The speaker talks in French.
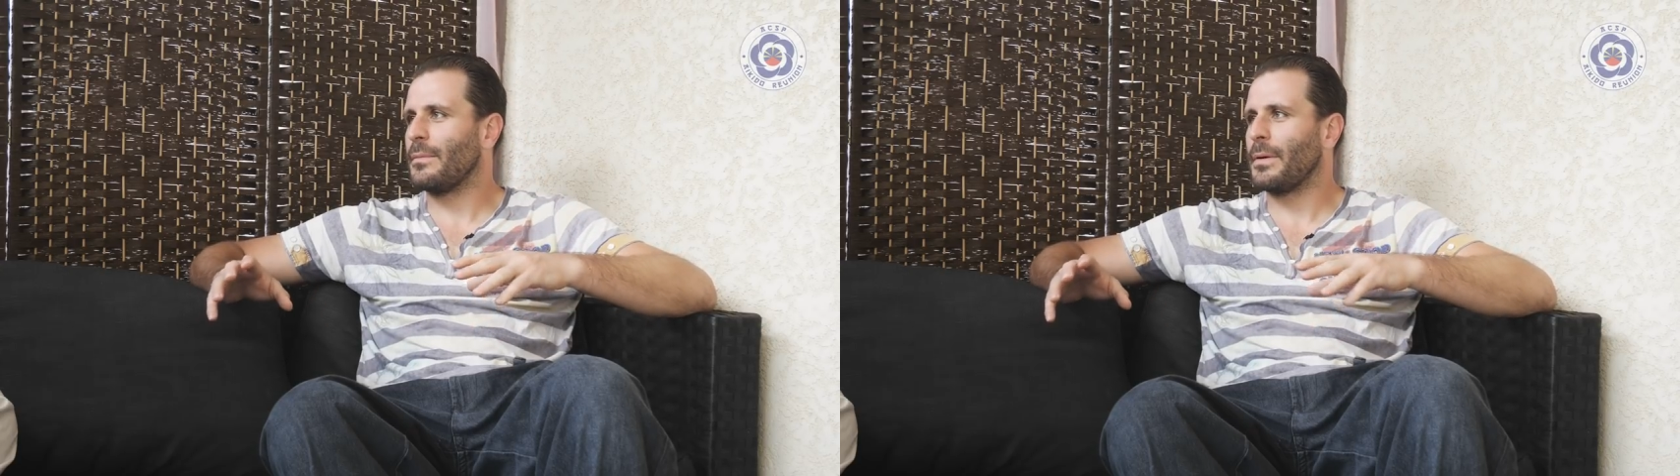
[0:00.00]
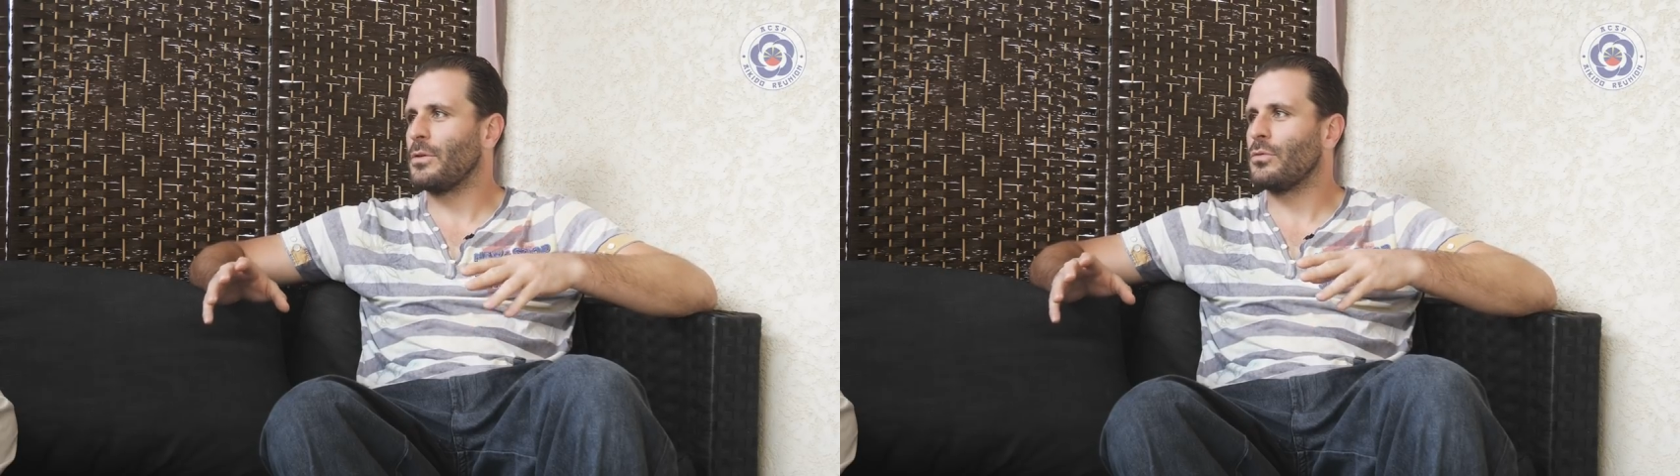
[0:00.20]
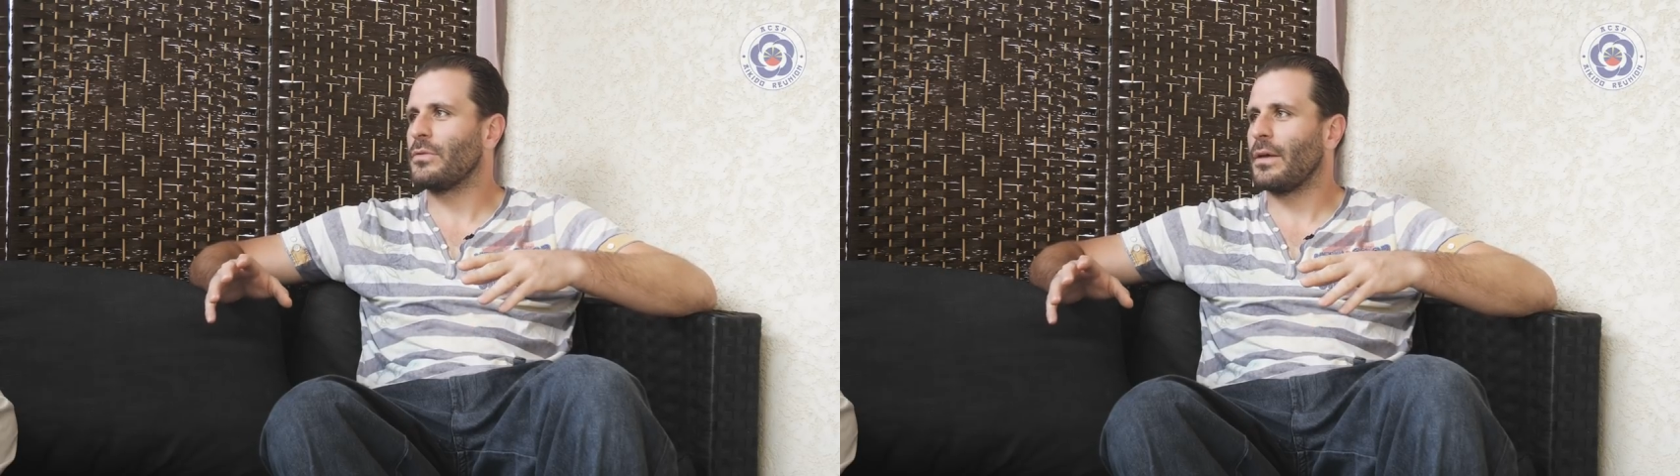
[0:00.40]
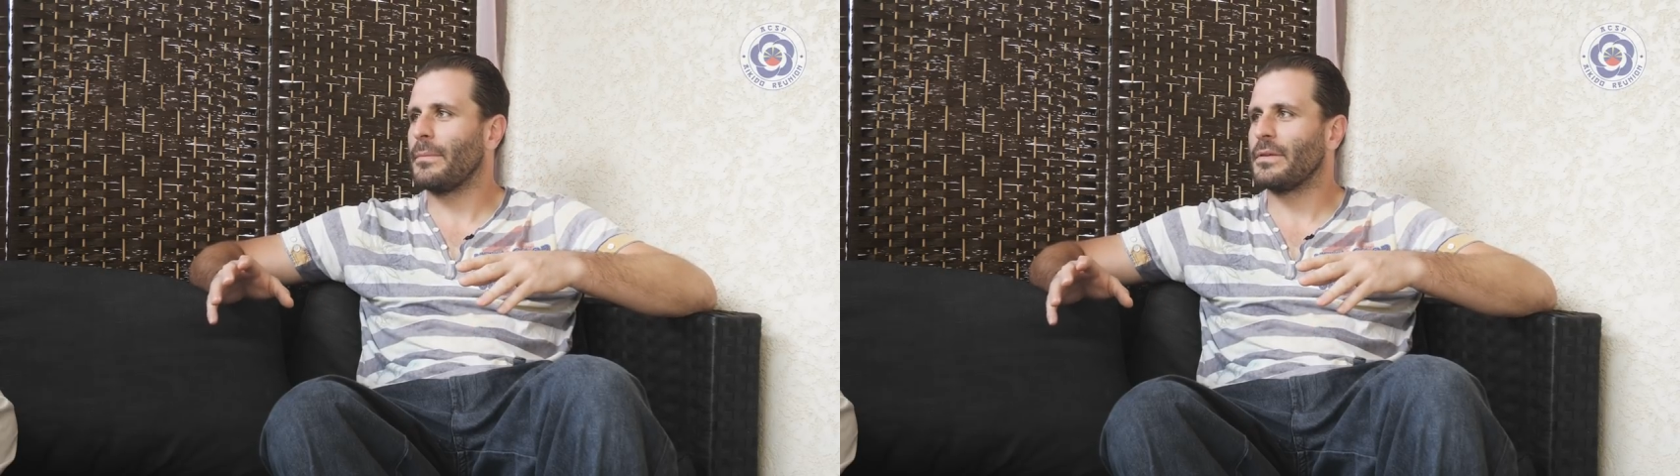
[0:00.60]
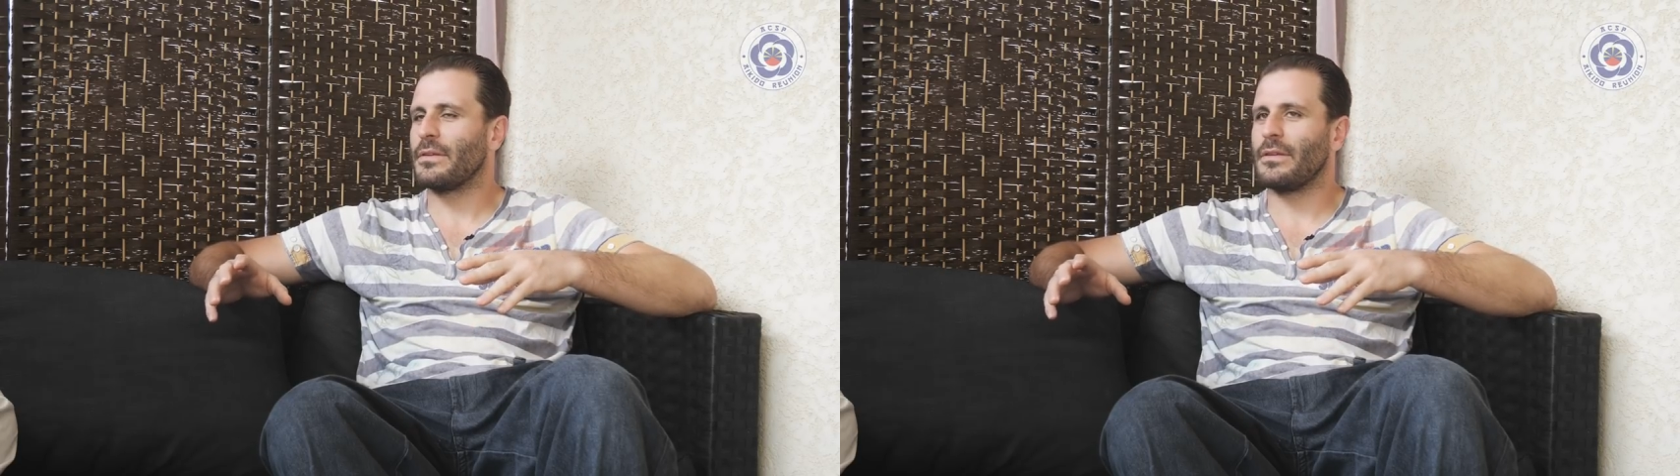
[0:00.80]
c'est pas du tout ça,
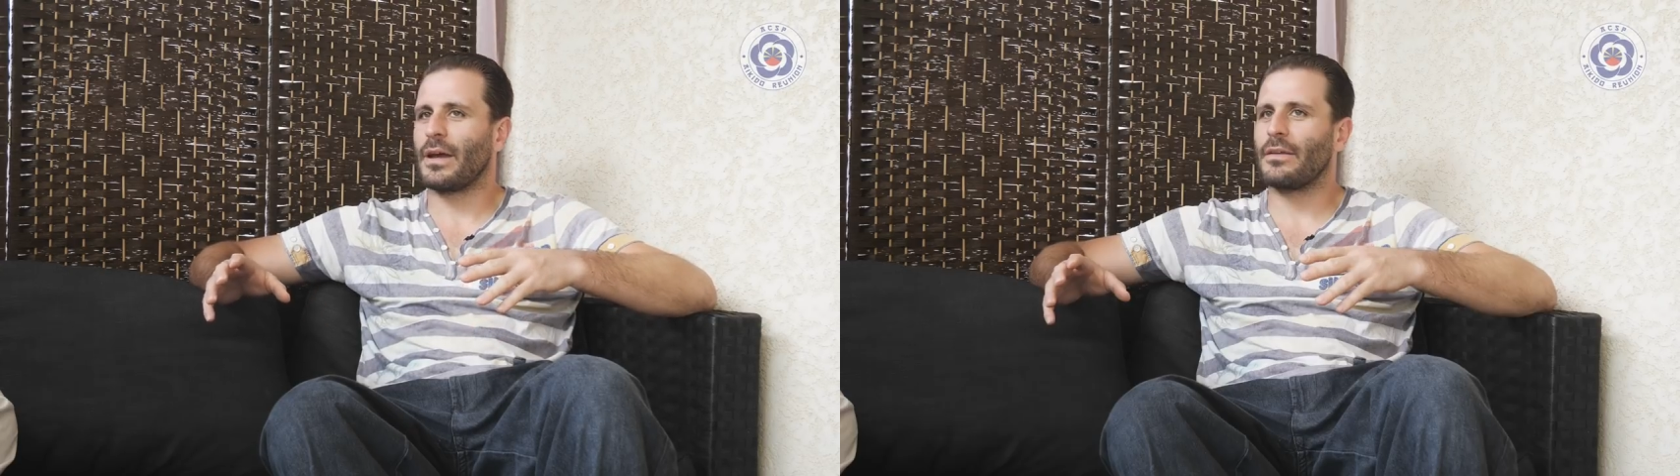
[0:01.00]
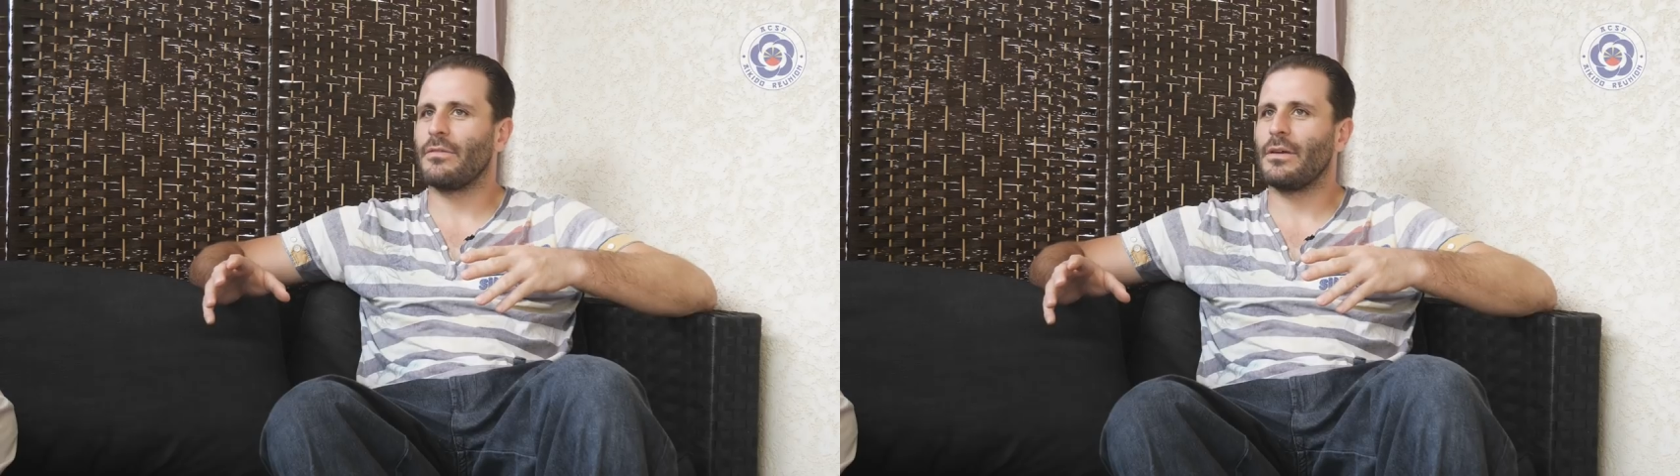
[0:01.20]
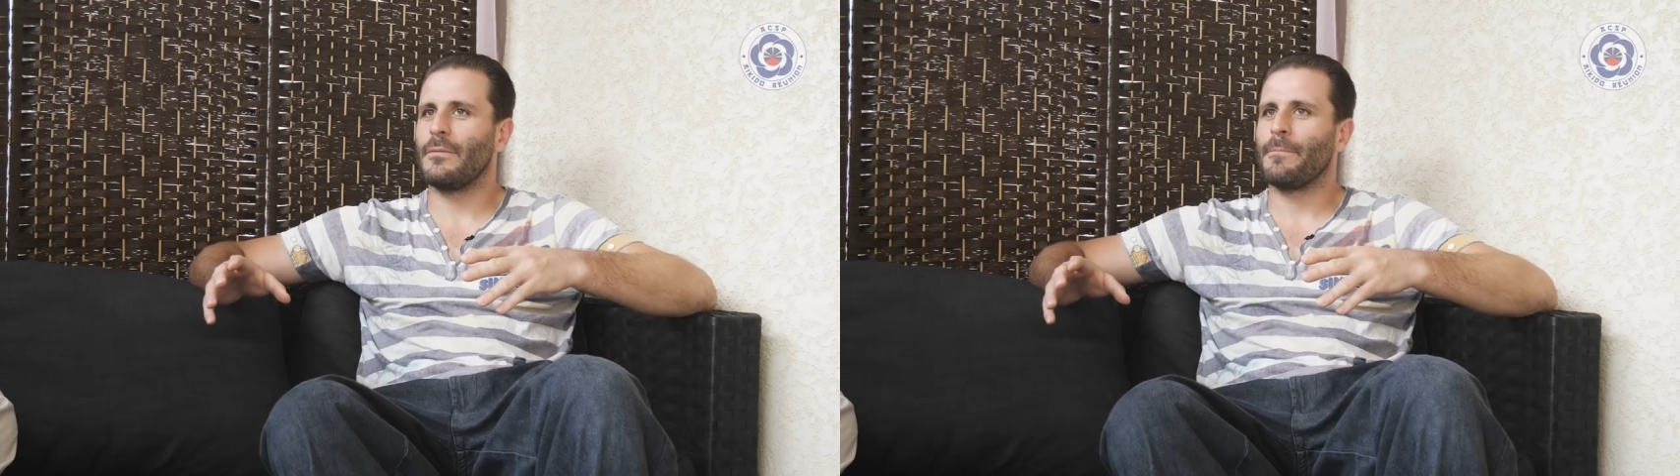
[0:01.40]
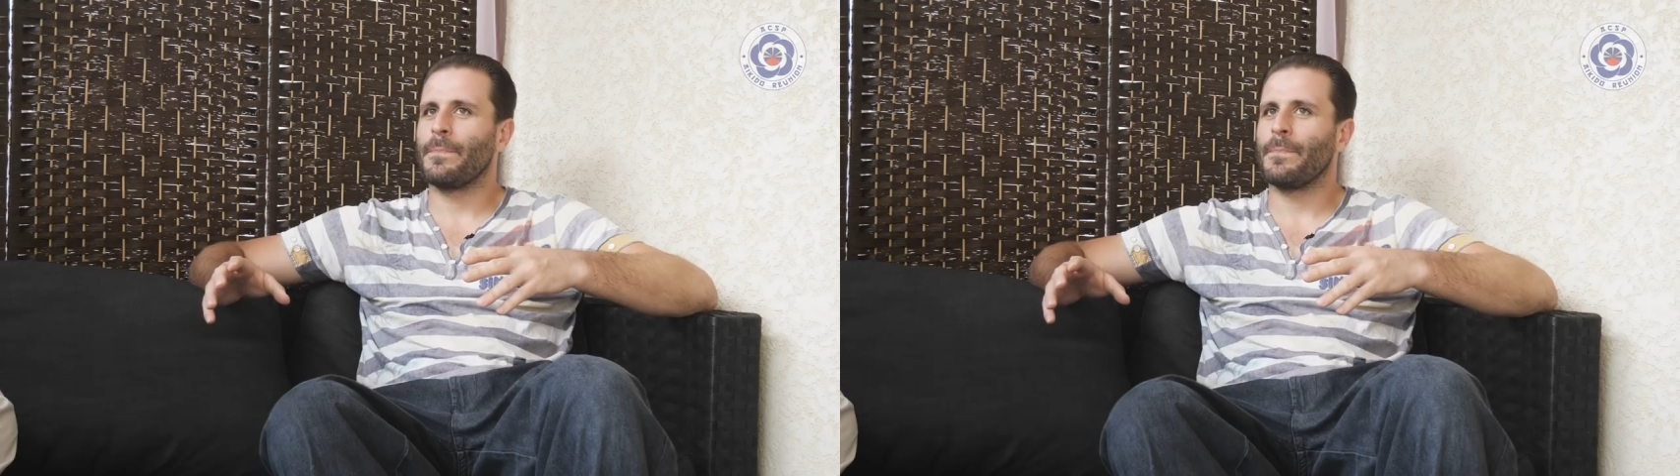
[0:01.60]
mais c'est d'arriver